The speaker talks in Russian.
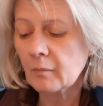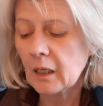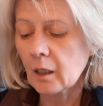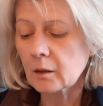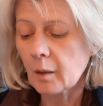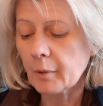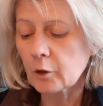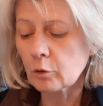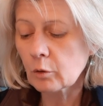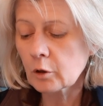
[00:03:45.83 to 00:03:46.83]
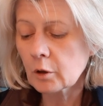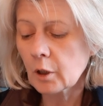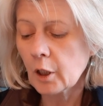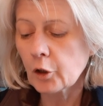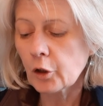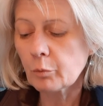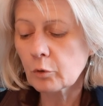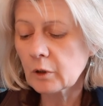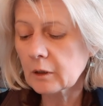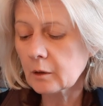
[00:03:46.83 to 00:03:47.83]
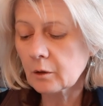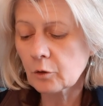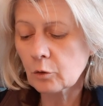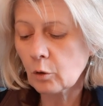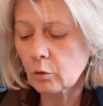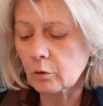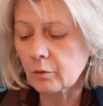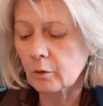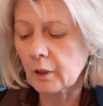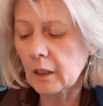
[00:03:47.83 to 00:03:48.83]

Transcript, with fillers: Когда пойдешь, не будет стеснен ход твой.